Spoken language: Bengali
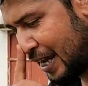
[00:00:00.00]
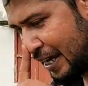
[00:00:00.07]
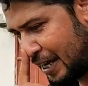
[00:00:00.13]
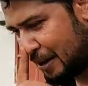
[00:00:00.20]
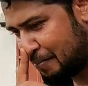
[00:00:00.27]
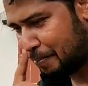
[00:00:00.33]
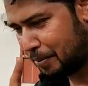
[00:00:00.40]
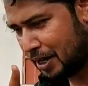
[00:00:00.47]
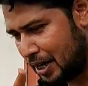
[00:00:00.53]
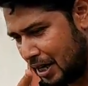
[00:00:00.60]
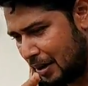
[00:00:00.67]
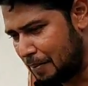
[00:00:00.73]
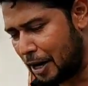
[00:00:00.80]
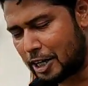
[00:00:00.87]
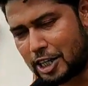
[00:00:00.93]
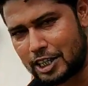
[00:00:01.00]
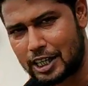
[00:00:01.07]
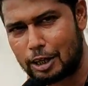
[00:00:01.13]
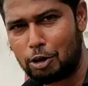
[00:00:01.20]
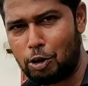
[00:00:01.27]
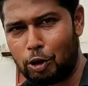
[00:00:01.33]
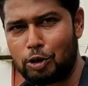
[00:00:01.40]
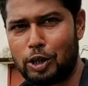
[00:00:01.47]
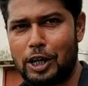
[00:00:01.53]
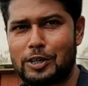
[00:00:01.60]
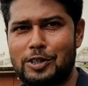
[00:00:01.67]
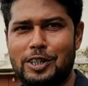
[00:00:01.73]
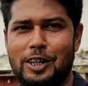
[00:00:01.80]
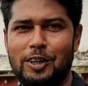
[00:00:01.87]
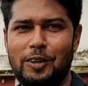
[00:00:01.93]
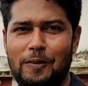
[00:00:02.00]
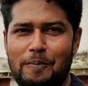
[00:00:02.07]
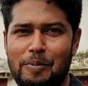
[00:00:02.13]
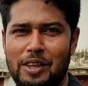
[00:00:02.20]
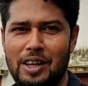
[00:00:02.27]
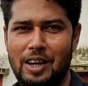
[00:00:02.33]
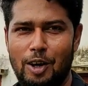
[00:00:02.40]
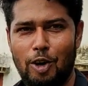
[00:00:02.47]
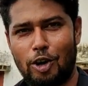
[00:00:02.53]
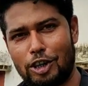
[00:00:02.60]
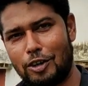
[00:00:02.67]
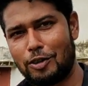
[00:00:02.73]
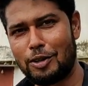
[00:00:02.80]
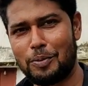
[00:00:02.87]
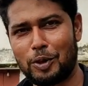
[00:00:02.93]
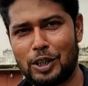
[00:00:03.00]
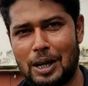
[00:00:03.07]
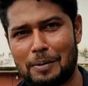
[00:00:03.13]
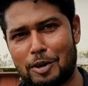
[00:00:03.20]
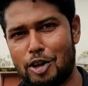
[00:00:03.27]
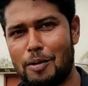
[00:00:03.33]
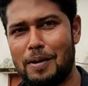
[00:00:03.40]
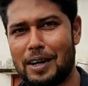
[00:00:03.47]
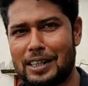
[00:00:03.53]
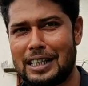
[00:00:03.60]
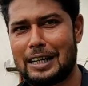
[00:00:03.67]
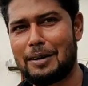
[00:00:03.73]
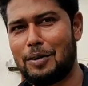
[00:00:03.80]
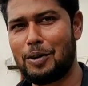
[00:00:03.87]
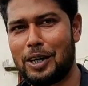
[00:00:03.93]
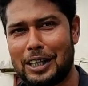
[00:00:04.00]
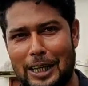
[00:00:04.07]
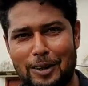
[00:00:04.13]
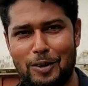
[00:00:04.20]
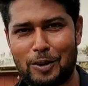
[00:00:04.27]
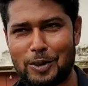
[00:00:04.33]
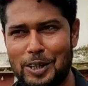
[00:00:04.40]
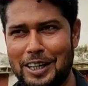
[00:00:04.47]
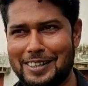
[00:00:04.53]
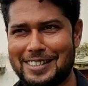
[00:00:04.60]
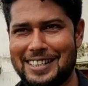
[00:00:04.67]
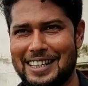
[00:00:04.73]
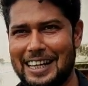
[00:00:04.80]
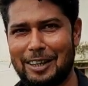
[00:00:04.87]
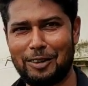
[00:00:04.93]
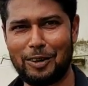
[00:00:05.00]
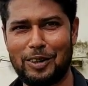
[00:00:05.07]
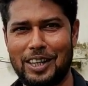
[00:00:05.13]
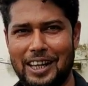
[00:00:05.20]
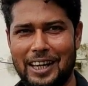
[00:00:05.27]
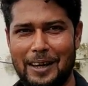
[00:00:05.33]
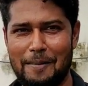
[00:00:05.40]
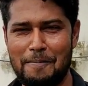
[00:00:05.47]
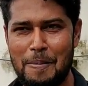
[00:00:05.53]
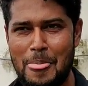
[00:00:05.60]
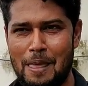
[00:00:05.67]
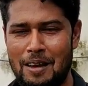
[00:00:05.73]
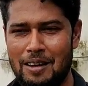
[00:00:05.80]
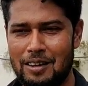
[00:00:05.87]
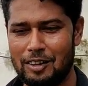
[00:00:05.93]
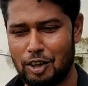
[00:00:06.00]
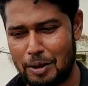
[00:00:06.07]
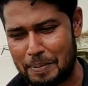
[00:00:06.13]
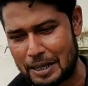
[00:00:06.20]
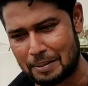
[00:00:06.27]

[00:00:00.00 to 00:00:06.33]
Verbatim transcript: আগে বারাসাত থেকে লোকজন এসেছিল লকডাউনের আচ্ছা। ওখান থেকে আচ্ছা। তো